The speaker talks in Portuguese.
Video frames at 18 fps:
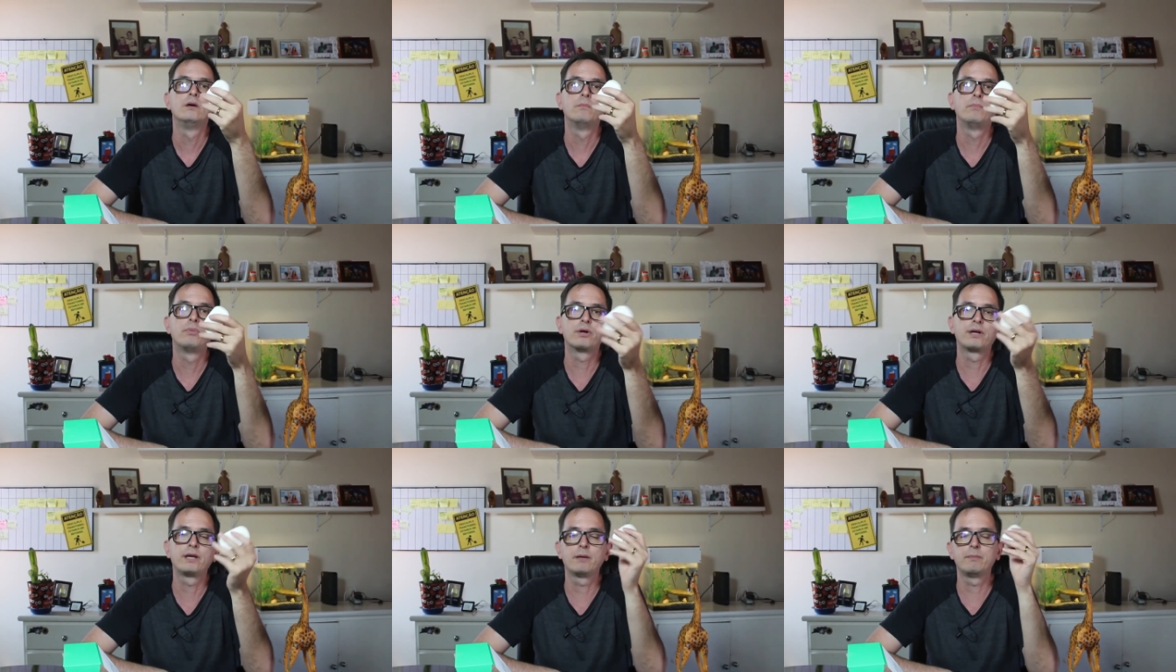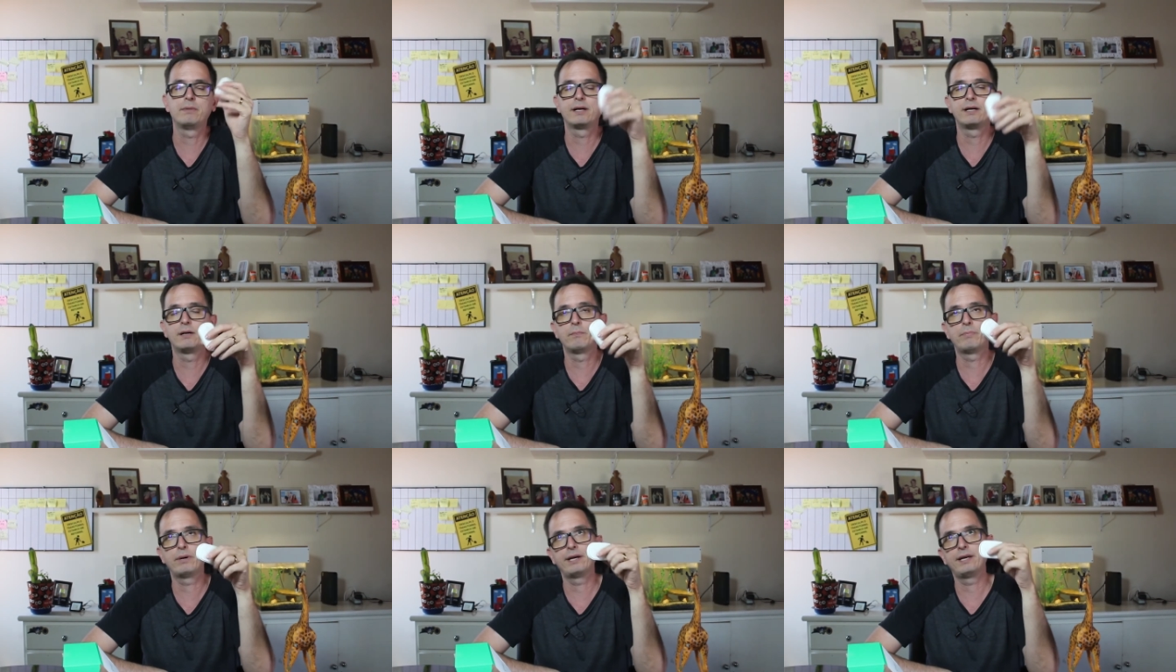porque a minha
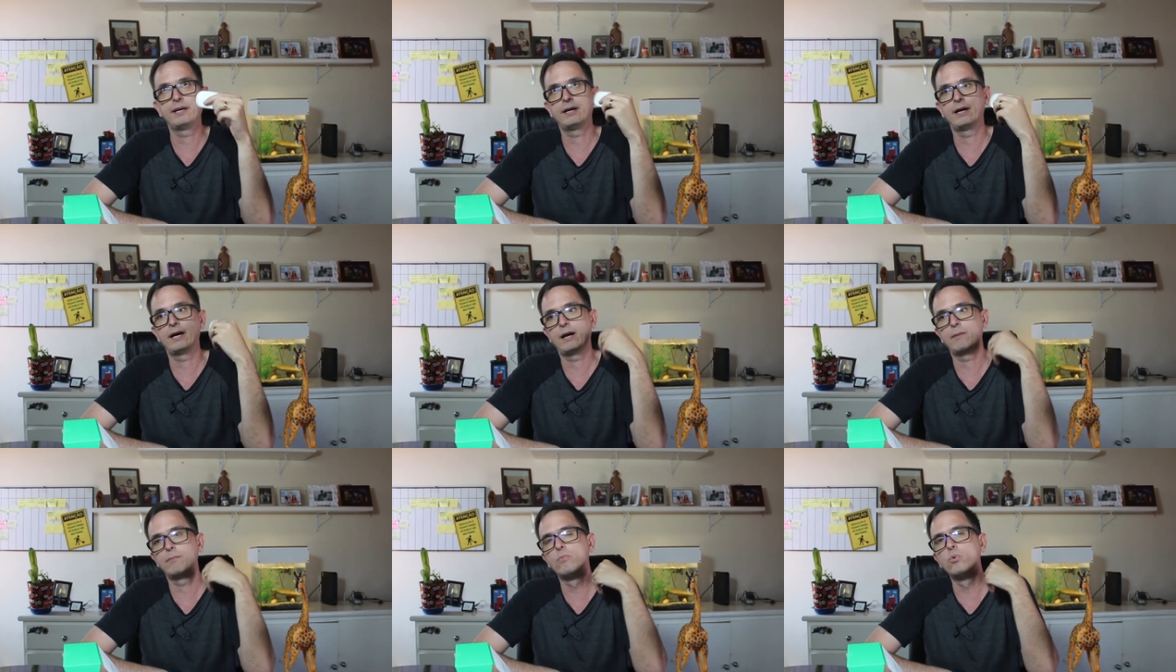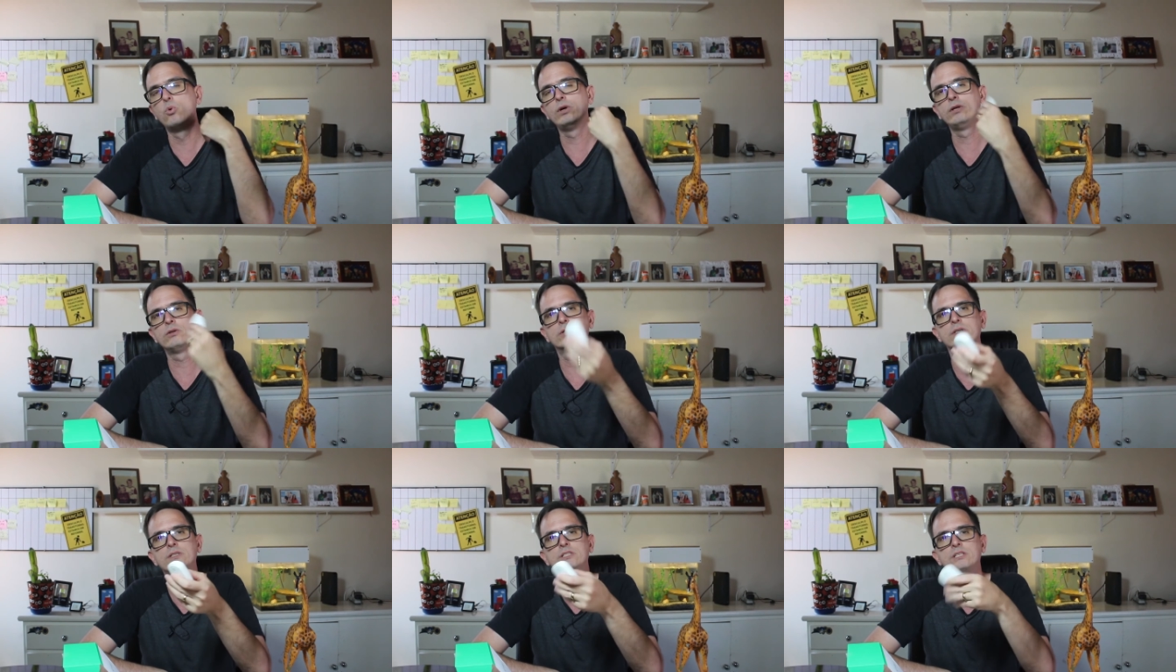campainha era
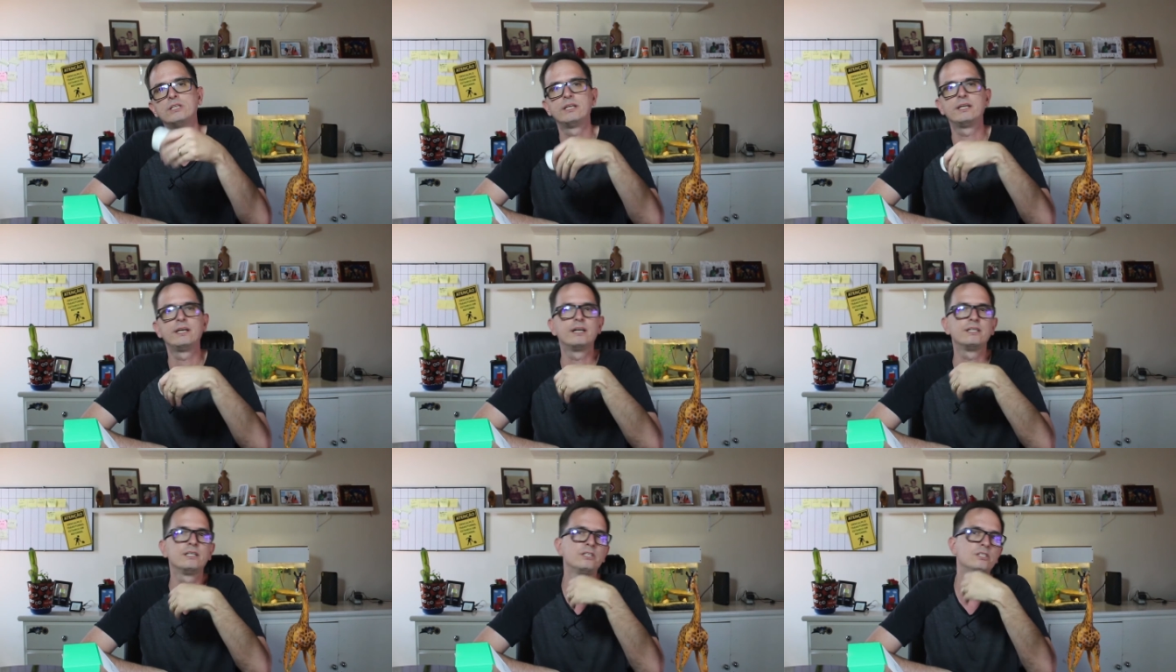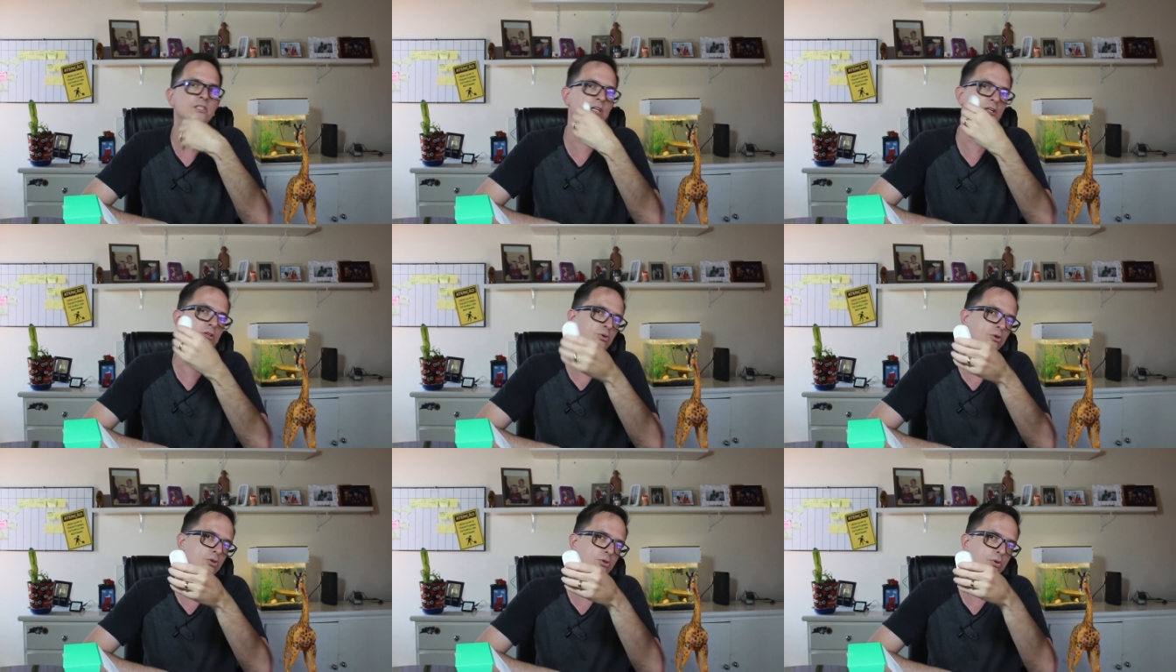muito antiga, a gente
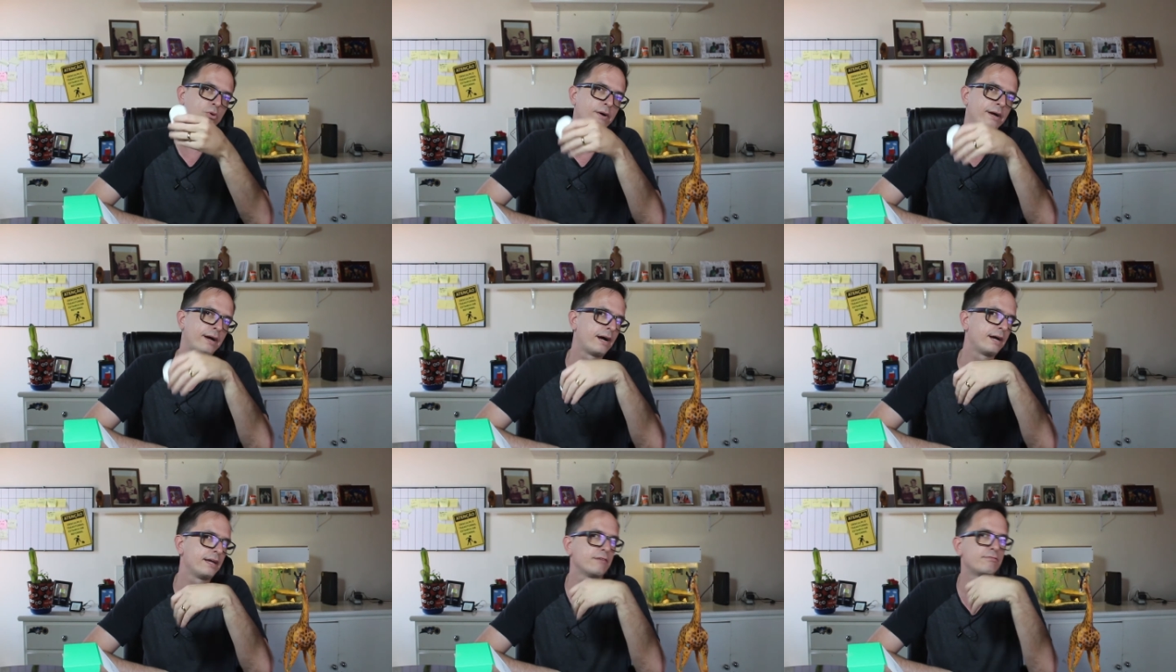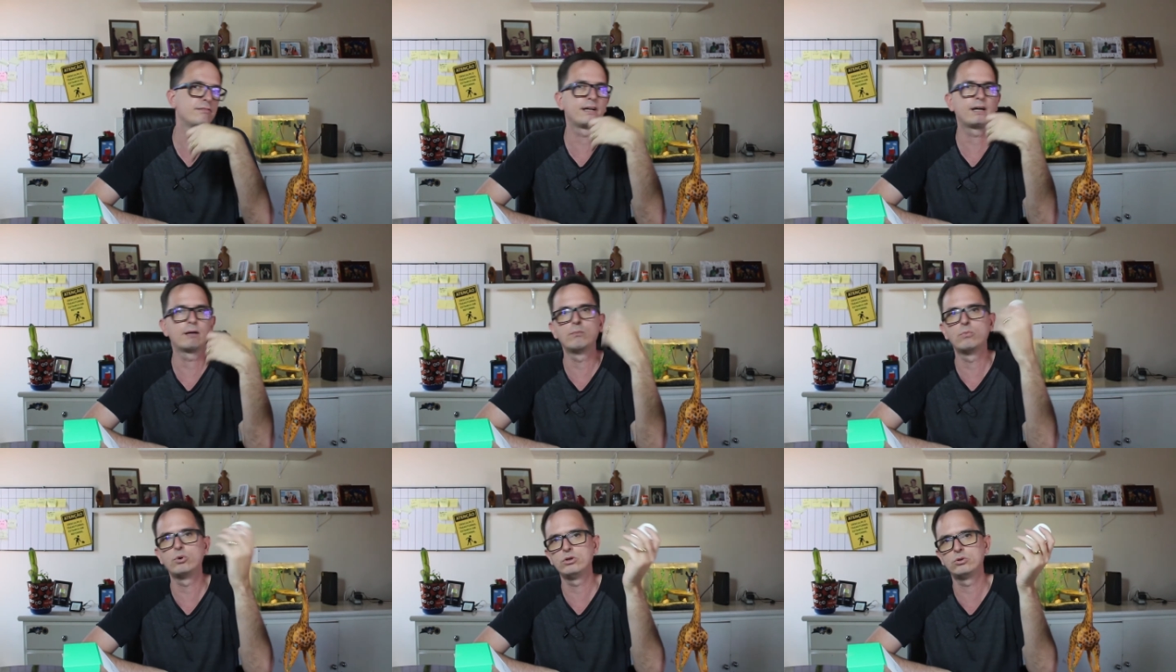tentou trocar e
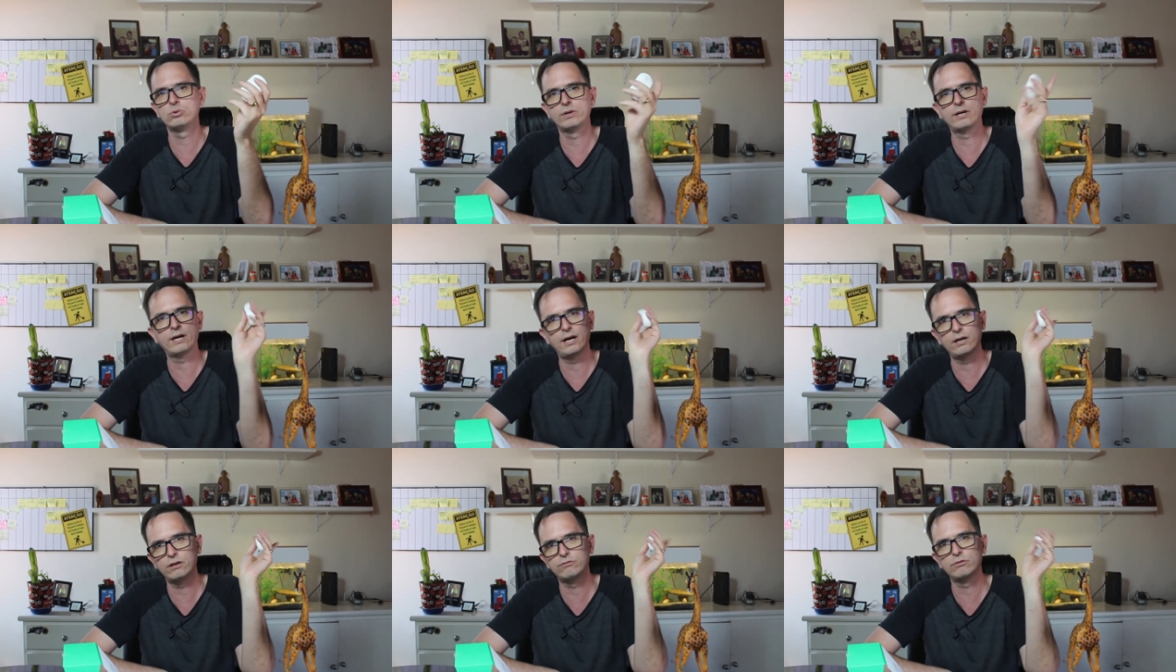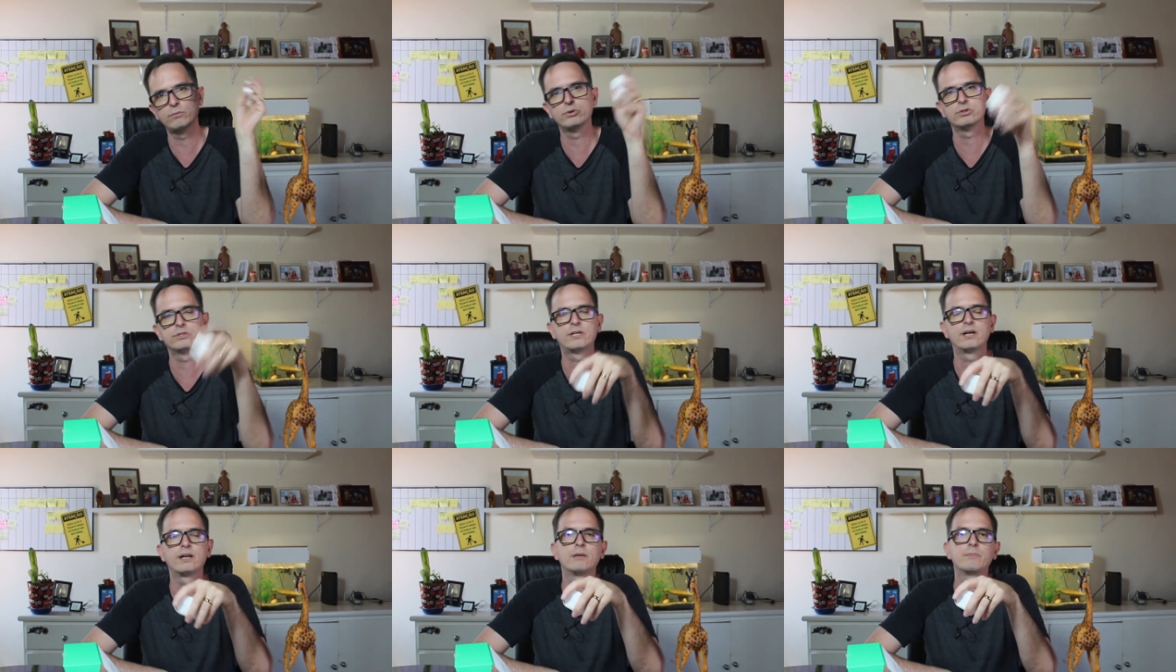fica muito caro, eu vou
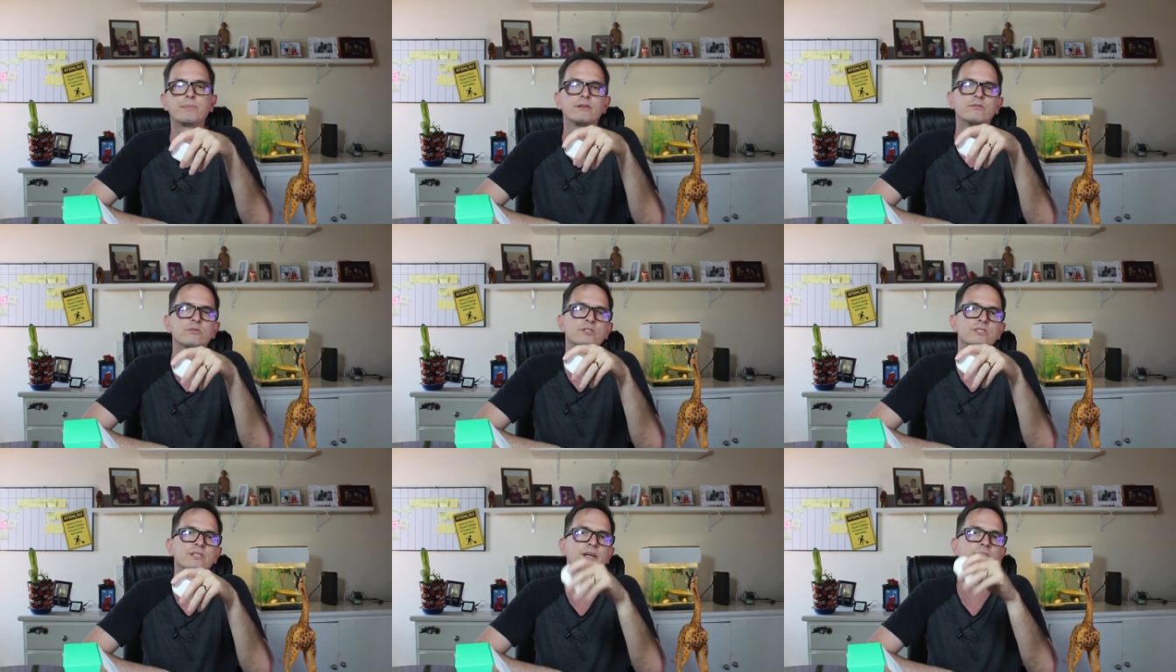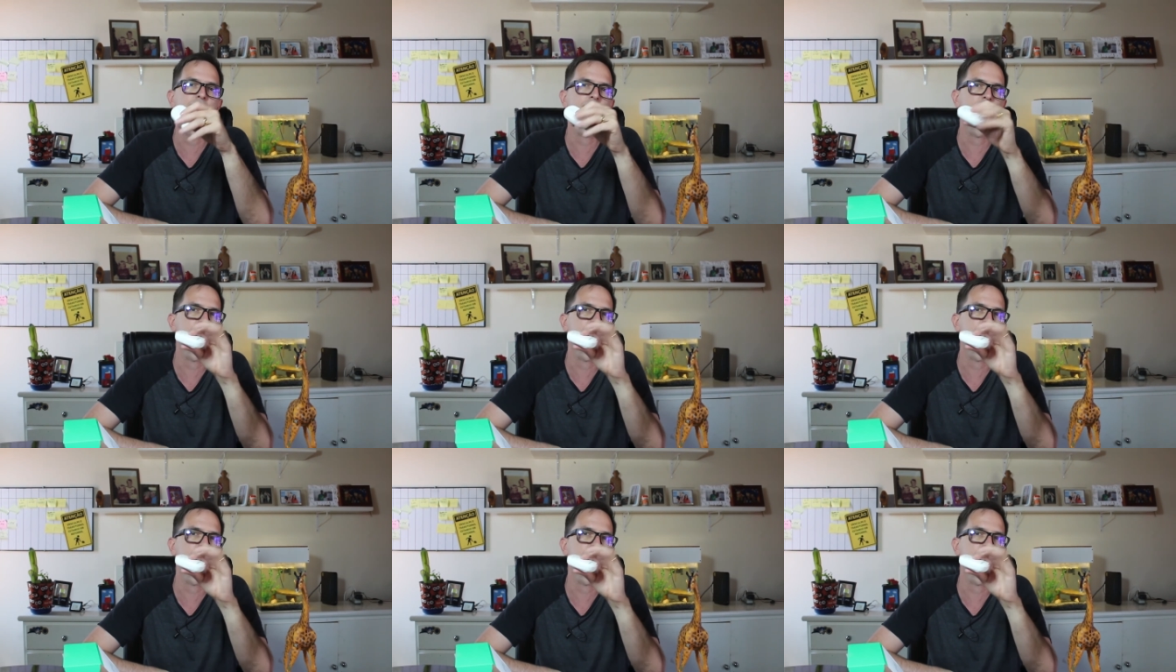mostrar lá para vocês.